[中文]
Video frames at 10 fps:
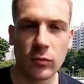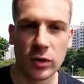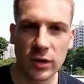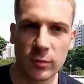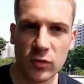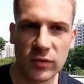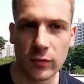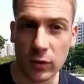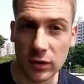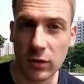我的部分，
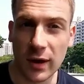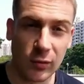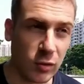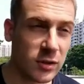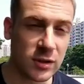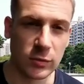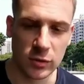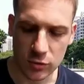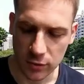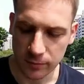我的话，我会怎么
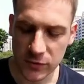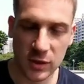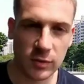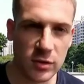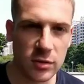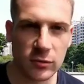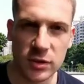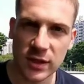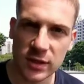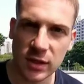做？像比如说，我
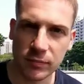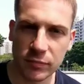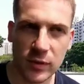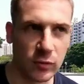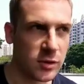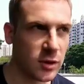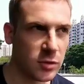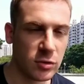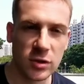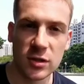现在我在
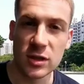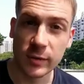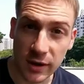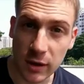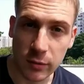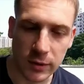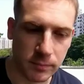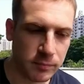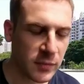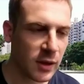学习西班牙文。
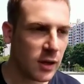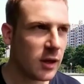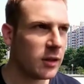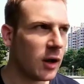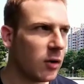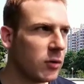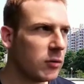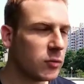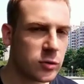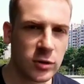然
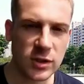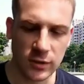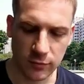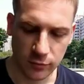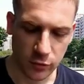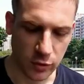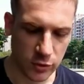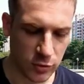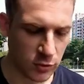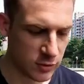后我最近我
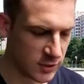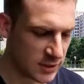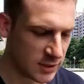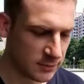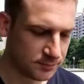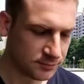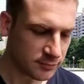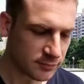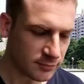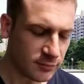就其实，
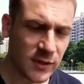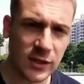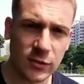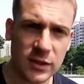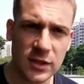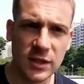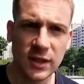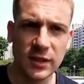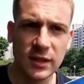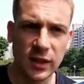有这
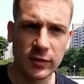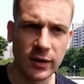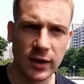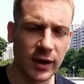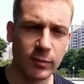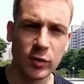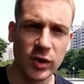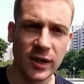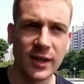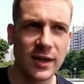些德文呃不
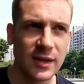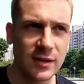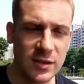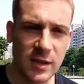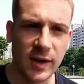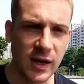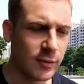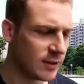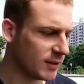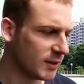对，西班牙
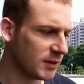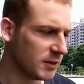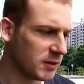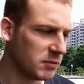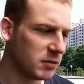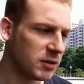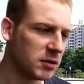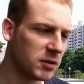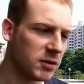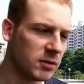文的
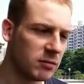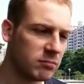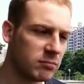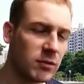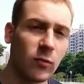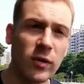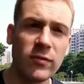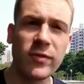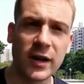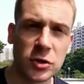呃文
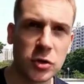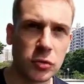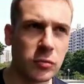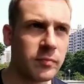法书，